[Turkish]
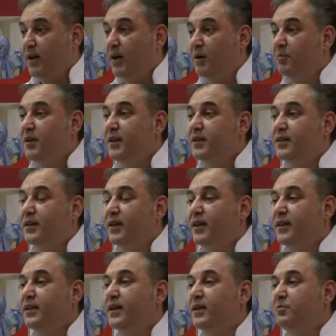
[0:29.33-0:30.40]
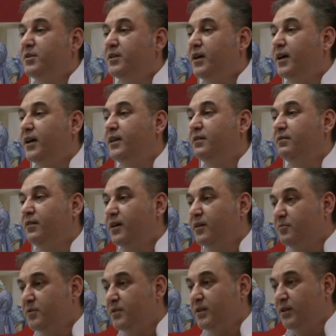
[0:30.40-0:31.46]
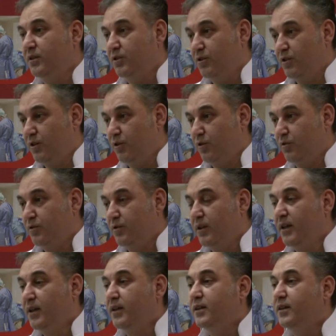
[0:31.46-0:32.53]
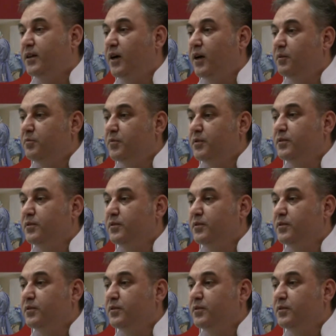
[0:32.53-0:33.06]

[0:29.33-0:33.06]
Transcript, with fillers: Ameliyata engel bir hali var mı inceliyor. Kalp,